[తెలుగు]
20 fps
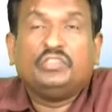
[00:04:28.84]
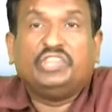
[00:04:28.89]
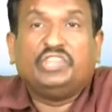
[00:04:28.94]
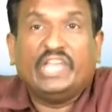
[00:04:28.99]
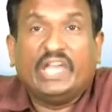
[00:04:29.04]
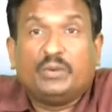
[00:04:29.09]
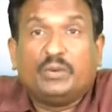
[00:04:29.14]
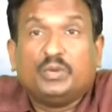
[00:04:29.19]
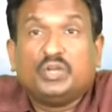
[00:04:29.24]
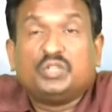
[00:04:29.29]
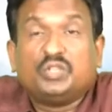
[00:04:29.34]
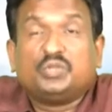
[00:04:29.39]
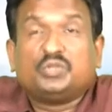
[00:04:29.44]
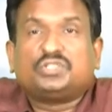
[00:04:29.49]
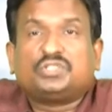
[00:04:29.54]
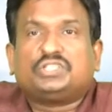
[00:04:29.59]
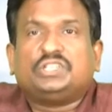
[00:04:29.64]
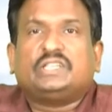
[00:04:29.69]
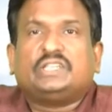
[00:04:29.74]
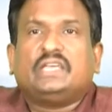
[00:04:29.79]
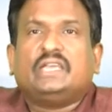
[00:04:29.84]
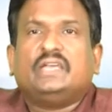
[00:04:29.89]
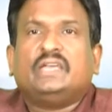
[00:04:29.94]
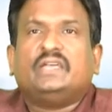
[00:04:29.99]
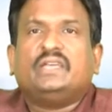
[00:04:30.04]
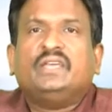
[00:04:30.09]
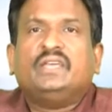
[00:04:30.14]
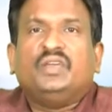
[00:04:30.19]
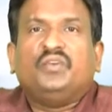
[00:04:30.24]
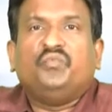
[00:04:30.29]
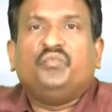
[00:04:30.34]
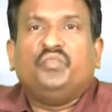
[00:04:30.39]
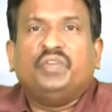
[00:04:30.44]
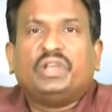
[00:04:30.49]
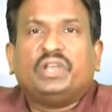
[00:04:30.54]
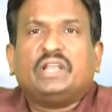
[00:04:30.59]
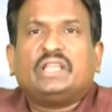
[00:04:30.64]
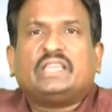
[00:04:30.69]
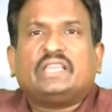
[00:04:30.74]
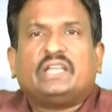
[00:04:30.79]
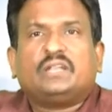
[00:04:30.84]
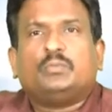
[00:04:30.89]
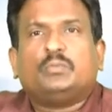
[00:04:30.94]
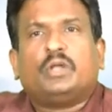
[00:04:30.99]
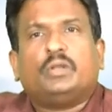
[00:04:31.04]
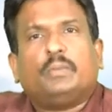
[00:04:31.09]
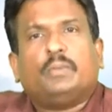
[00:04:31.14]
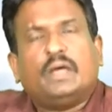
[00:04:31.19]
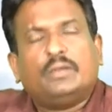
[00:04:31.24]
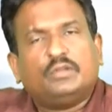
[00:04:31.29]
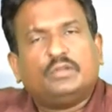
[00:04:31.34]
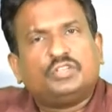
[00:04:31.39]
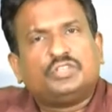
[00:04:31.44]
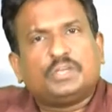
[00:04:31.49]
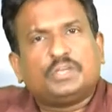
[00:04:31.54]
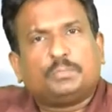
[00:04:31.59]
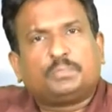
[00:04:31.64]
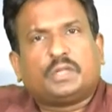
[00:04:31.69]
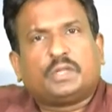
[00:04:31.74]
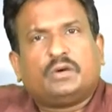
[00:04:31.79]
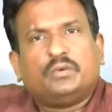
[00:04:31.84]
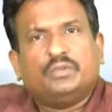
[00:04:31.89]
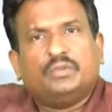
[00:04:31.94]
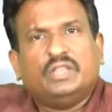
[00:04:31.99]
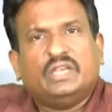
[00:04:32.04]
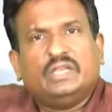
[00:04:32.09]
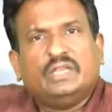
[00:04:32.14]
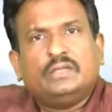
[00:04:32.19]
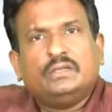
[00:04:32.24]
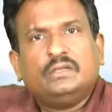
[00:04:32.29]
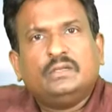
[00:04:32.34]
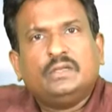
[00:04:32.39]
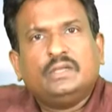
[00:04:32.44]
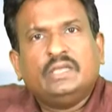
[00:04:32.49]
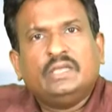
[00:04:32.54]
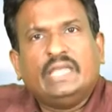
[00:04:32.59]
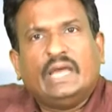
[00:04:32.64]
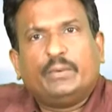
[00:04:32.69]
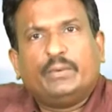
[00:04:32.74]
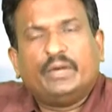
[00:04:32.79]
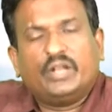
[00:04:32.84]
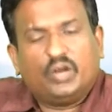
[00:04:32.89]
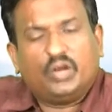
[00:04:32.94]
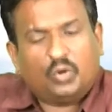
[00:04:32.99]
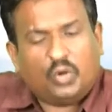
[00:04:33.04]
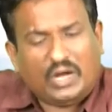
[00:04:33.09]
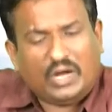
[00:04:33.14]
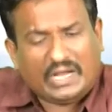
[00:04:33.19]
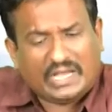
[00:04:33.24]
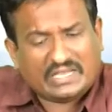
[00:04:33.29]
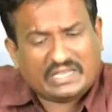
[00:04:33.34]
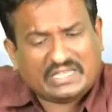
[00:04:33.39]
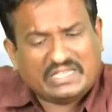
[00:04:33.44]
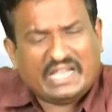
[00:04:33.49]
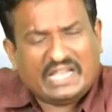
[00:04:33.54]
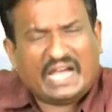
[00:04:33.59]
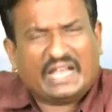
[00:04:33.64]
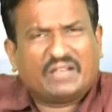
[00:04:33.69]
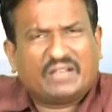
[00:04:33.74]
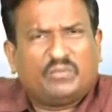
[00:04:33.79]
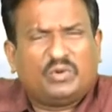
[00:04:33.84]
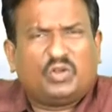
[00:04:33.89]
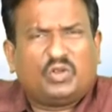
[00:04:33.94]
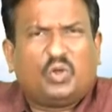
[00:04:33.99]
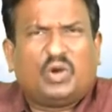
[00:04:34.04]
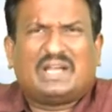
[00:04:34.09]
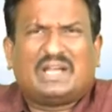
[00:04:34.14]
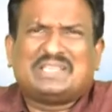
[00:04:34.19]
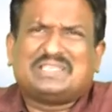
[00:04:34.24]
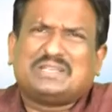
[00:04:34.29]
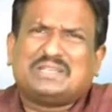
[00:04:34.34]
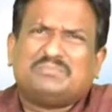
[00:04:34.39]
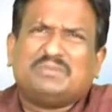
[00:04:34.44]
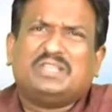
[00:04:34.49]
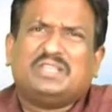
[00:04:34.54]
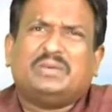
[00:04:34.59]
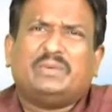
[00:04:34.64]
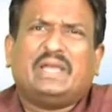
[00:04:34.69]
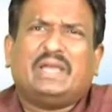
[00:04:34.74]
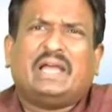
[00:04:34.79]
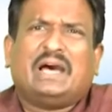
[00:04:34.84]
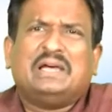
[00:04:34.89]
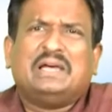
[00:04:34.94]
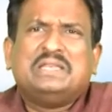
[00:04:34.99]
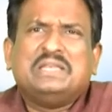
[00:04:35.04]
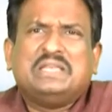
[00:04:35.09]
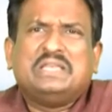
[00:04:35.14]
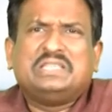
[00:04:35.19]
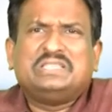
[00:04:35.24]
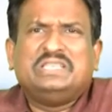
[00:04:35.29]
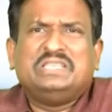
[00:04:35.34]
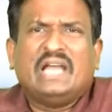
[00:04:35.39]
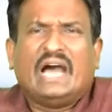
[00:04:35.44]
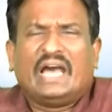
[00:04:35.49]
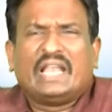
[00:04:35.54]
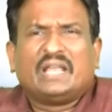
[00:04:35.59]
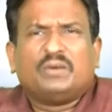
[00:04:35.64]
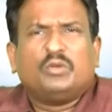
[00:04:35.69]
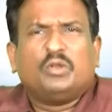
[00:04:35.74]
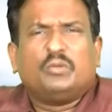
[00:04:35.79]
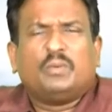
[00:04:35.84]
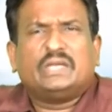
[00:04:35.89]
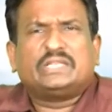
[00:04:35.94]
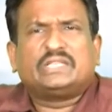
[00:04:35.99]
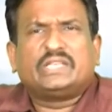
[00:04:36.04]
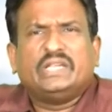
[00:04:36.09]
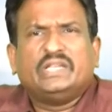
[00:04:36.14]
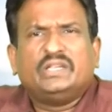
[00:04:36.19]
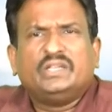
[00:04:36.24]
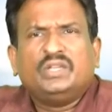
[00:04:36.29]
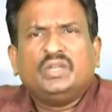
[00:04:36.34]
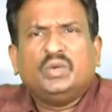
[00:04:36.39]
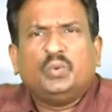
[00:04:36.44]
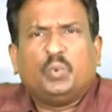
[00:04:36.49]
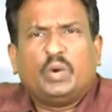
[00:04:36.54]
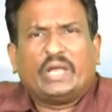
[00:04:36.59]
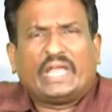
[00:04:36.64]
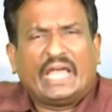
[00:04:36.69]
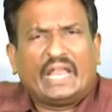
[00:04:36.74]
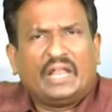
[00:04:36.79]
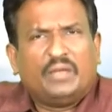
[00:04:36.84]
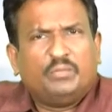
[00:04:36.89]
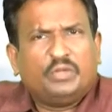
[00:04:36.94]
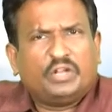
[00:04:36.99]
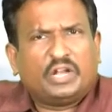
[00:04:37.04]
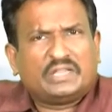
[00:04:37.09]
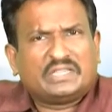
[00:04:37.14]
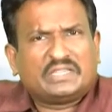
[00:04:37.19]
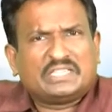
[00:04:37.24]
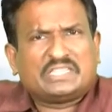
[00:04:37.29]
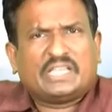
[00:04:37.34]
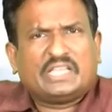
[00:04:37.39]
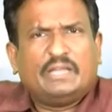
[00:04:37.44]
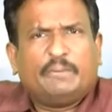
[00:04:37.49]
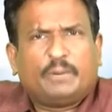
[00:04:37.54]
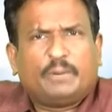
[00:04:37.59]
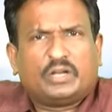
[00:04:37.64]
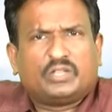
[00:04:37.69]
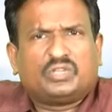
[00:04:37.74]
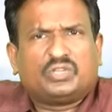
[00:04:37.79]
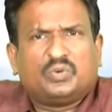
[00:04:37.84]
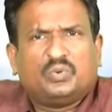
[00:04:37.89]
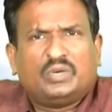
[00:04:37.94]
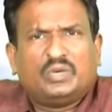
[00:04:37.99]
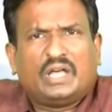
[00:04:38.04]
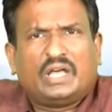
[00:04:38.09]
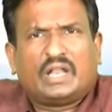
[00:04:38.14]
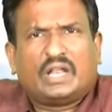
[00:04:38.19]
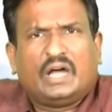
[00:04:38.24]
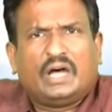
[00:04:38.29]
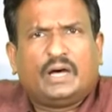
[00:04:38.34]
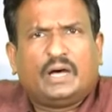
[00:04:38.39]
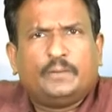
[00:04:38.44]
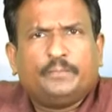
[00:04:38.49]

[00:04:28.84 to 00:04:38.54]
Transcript: దేవుని దృష్టికి వెర్రితనము అని బైబిల్ చెప్తా ఉంది ఏమండి లోక జ్ఞానము లోక సంబంధమైన జ్ఞానమును బట్టి ఒకవేళ మీరు అతిశయపడుతూ ఉన్నారా